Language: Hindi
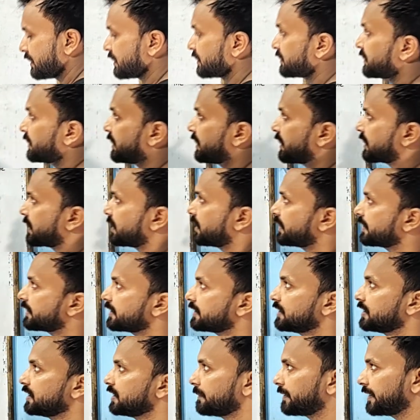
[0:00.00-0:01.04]
दे रखा है
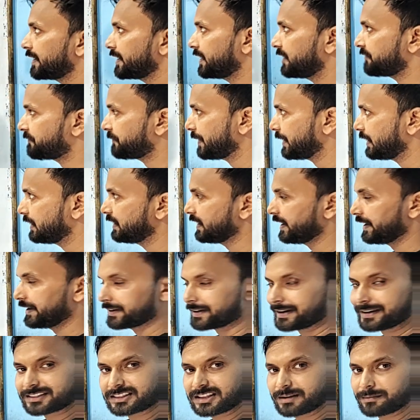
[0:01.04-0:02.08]
बेटा पहली लाइन का
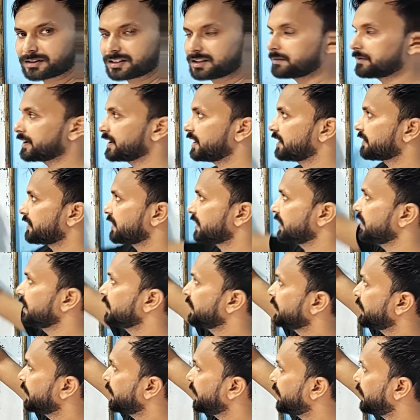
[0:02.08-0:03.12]
इतना मतलब हो गया
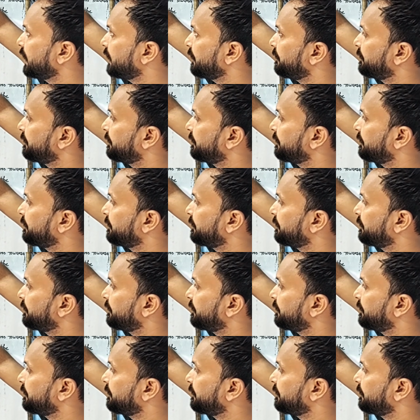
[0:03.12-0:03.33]
कह